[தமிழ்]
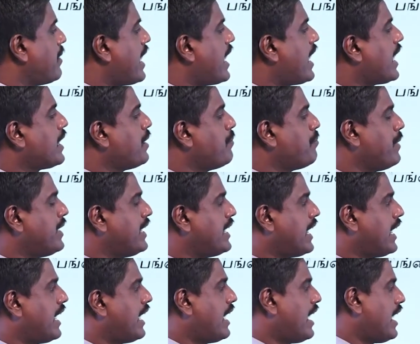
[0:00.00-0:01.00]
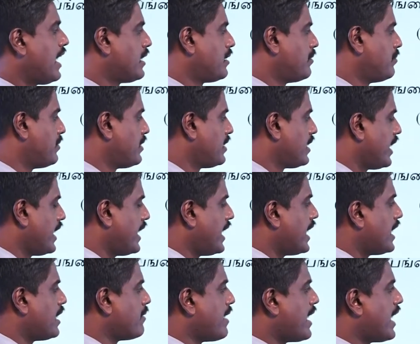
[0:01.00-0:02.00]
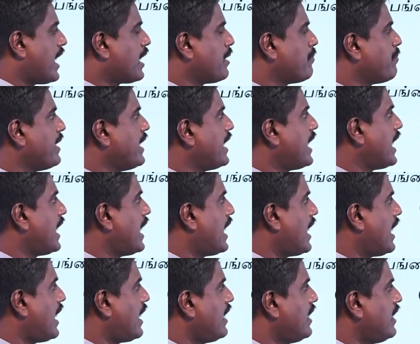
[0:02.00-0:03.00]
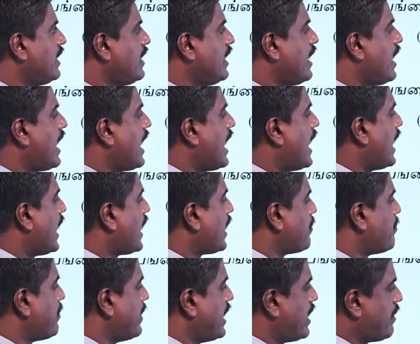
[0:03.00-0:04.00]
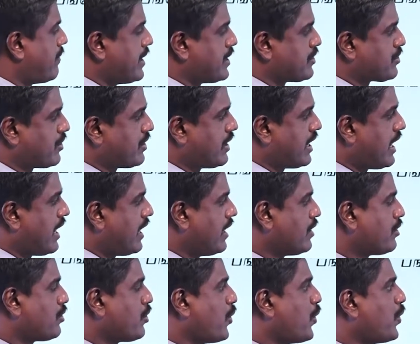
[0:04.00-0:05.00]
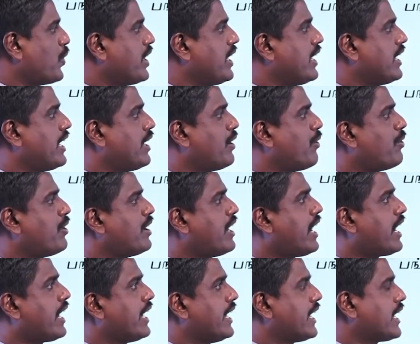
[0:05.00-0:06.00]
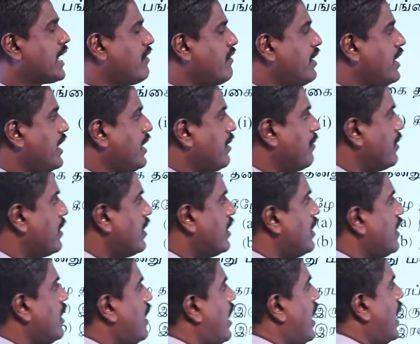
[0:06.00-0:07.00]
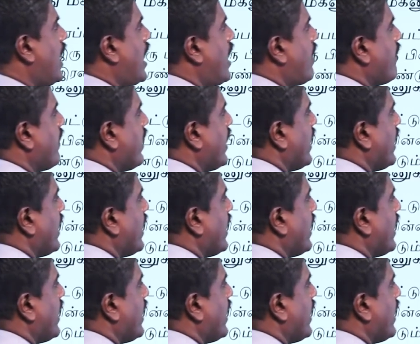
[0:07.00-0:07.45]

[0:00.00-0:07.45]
மிளகு பின்னங்களாகும் இரண்டு மிளகு பின்னங்களா அழகு பின்னம் என்று சொன்னால் தொகுதி எண் ஒன்றாக இருக்க வேண்டும் ஆவே